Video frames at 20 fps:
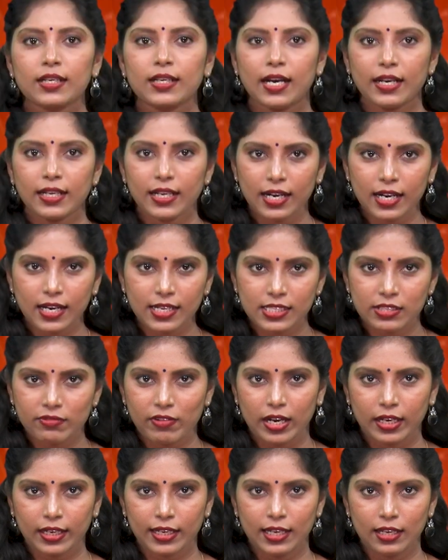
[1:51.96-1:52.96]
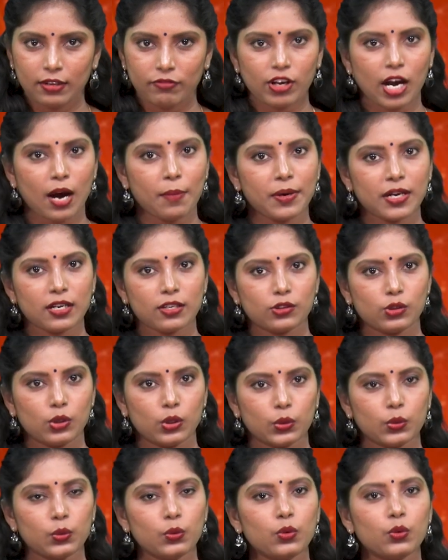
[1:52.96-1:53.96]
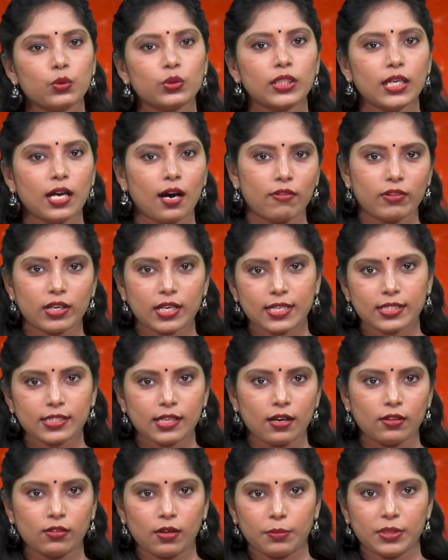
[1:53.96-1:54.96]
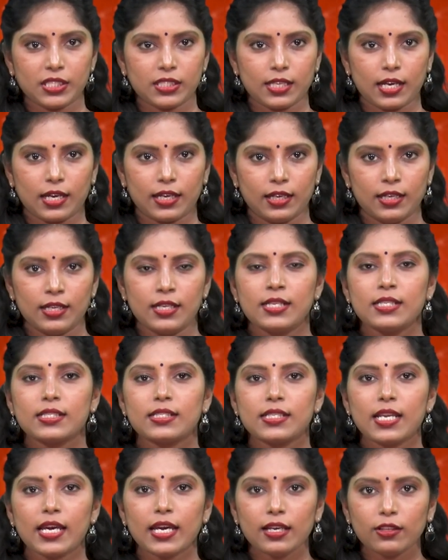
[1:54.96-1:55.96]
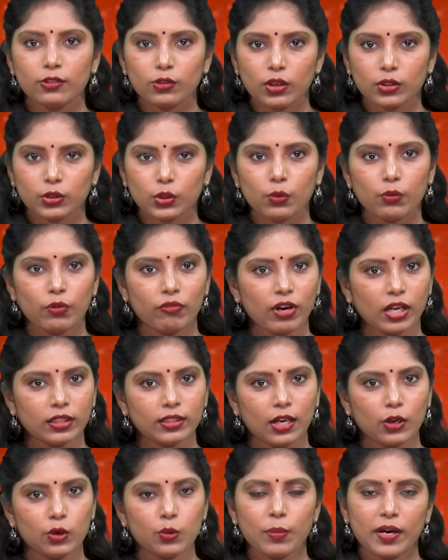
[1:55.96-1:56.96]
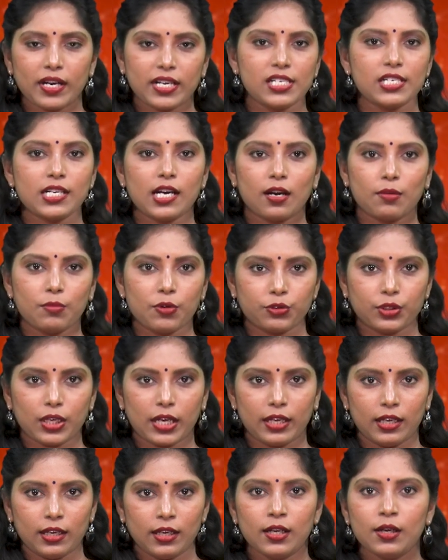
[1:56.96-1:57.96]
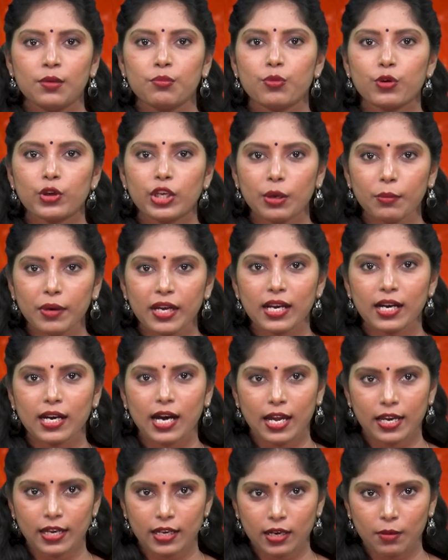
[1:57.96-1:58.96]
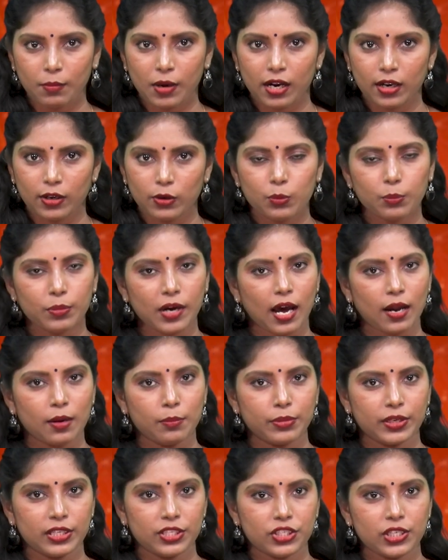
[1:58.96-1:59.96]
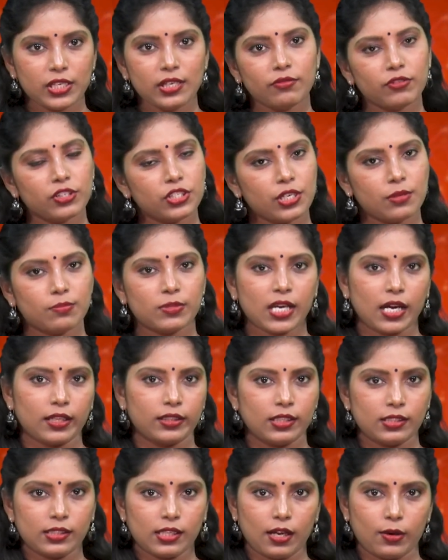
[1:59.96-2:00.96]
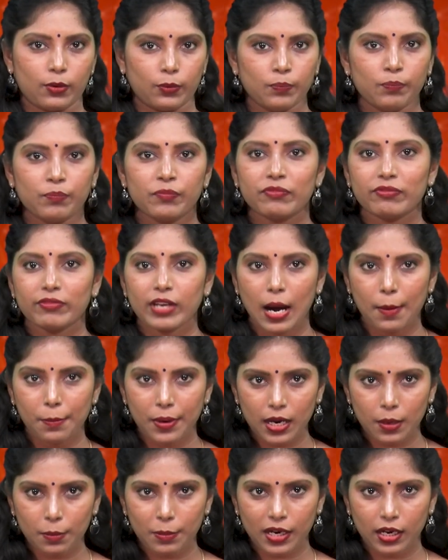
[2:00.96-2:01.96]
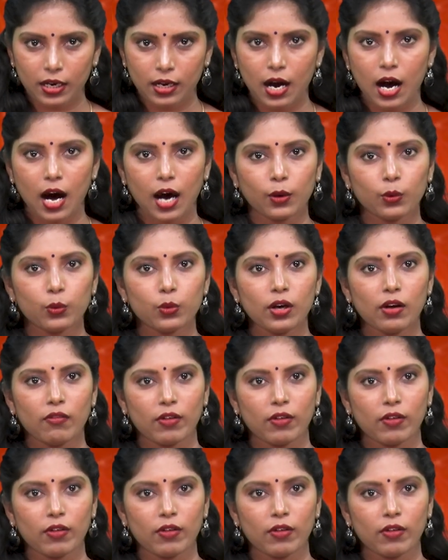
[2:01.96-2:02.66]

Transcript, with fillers: కన్యారాశి వారికి వ్యాపారస్తులకు నూతన అవకాశాలు లభిస్తాయి స్నేహితులతో వివాదాలు పరిష్కారమవుతాయి ముఖ్యమైన కార్యక్రమాలను ప్రారంభించి విజయం సాధిస్తారు వ్యాపారపరంగా అనుకూల